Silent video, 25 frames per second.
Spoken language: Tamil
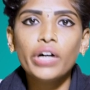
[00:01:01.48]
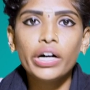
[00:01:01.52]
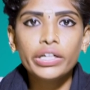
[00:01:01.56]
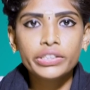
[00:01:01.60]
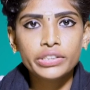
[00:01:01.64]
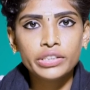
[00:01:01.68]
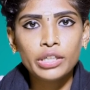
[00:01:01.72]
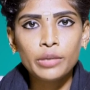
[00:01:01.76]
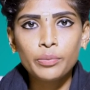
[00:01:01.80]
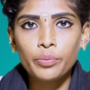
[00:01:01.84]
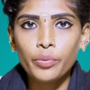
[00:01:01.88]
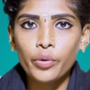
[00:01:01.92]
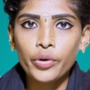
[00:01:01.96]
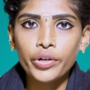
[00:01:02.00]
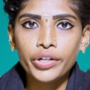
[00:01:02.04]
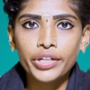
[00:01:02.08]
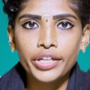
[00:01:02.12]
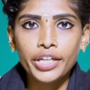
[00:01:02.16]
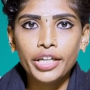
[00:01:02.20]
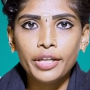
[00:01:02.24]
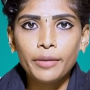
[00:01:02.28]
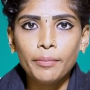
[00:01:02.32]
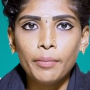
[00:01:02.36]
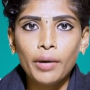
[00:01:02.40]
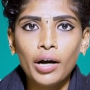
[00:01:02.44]
ஃபாஸ்ட்டாக
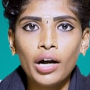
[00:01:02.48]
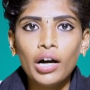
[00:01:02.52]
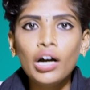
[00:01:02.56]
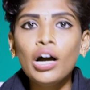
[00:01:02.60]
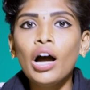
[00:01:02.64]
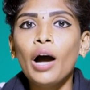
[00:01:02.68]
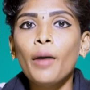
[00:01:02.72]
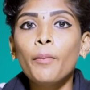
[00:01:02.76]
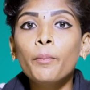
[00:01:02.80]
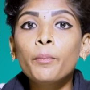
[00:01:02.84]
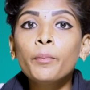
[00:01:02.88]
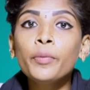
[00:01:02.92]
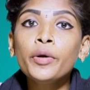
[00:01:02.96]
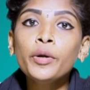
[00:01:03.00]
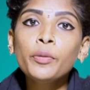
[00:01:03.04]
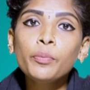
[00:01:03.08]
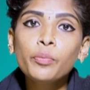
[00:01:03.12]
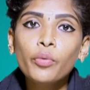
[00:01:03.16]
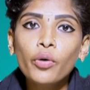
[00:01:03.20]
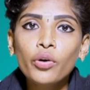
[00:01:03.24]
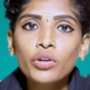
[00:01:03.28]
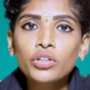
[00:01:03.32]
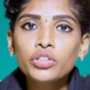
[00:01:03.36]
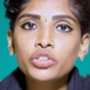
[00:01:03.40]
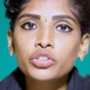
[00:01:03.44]
போயிட்டே இருப்பாங்க அப்படி
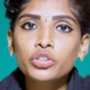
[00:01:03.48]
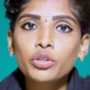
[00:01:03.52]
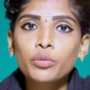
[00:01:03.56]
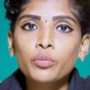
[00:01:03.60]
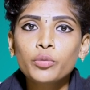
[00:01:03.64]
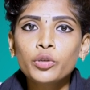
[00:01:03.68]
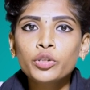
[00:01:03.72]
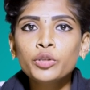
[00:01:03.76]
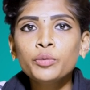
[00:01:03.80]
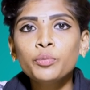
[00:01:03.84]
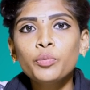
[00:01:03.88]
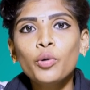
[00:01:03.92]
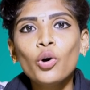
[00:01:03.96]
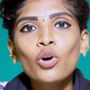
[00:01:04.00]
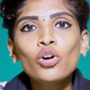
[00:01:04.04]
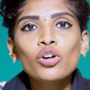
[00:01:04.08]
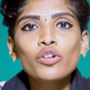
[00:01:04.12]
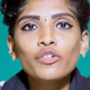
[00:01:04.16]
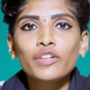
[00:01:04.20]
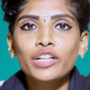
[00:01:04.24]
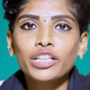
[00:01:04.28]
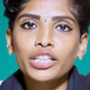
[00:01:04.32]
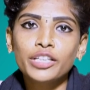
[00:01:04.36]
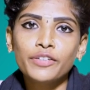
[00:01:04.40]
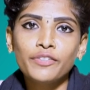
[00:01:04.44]
போயிட்டு இருக்கும்போது
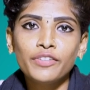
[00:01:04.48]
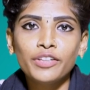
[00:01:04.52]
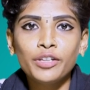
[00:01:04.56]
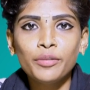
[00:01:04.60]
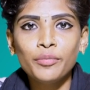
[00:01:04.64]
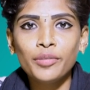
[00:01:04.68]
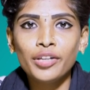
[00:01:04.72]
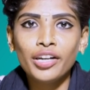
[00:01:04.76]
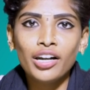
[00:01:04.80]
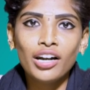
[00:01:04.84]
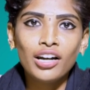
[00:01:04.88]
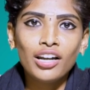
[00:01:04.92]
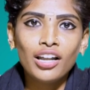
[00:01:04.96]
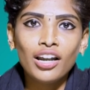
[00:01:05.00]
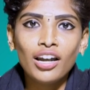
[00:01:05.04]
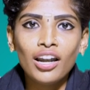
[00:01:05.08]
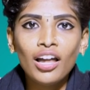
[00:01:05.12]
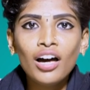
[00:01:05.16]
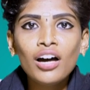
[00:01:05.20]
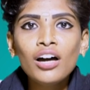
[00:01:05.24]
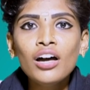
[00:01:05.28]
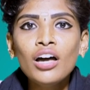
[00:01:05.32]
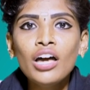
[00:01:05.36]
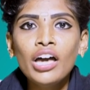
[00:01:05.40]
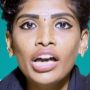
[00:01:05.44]
போக்குவரத்து
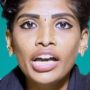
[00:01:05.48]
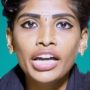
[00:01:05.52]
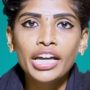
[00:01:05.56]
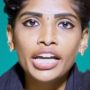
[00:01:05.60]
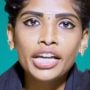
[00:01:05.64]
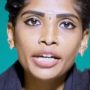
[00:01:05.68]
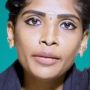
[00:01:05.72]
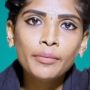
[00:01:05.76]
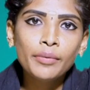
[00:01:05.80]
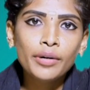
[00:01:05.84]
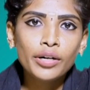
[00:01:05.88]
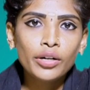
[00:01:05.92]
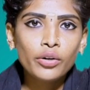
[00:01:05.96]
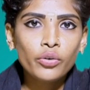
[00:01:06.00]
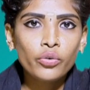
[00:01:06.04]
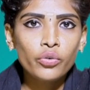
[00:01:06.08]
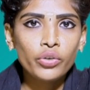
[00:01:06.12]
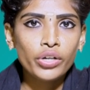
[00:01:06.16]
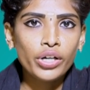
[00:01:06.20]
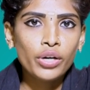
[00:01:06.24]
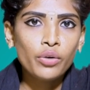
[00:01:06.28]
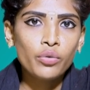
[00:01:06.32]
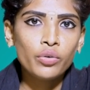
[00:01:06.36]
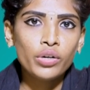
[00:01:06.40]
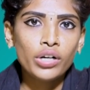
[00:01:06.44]
விதிமீறலெல்லாம்
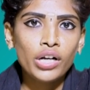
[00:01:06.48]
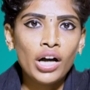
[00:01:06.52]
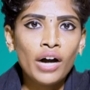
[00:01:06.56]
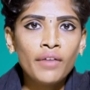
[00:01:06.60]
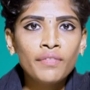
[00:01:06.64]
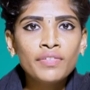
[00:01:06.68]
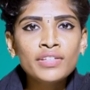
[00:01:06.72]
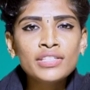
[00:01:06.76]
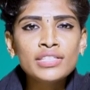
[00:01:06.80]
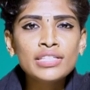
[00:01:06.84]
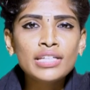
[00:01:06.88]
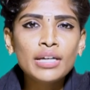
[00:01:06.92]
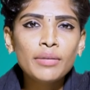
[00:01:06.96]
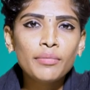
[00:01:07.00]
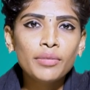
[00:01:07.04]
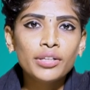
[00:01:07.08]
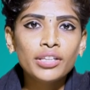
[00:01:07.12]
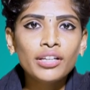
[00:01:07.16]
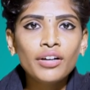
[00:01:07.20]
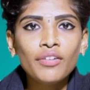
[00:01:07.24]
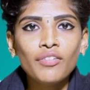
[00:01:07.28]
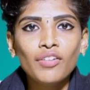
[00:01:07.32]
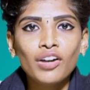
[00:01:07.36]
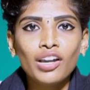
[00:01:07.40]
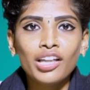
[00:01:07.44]
ஈடுபடக்கூடிய ஒரு அவசியம்
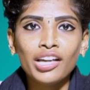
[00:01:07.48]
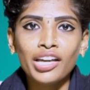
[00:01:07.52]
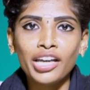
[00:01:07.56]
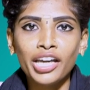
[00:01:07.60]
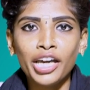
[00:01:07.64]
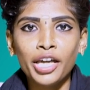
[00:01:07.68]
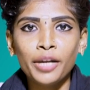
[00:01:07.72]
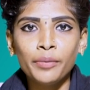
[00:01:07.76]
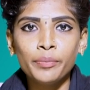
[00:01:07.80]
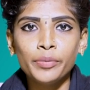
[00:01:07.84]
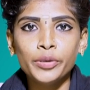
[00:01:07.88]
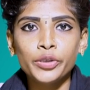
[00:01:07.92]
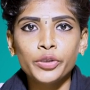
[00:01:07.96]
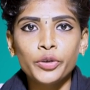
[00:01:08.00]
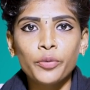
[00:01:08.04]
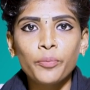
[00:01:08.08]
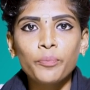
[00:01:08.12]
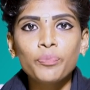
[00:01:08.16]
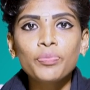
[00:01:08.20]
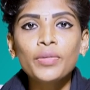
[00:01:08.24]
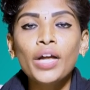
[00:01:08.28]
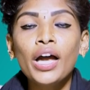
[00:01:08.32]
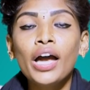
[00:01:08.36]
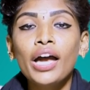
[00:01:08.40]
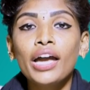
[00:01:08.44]
வந்து அவங்களுக்கு
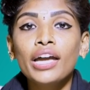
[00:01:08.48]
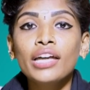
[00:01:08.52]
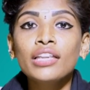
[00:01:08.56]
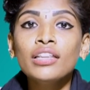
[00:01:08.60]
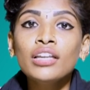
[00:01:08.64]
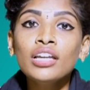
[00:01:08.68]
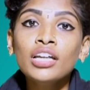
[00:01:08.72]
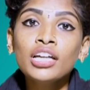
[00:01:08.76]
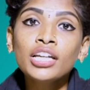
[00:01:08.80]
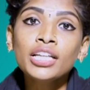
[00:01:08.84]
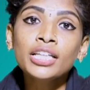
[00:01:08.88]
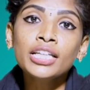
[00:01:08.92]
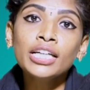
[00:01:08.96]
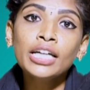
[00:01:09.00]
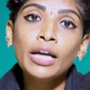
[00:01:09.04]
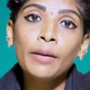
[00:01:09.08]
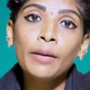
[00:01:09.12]
ஏற்பட்டுரும் இதுலேருந்து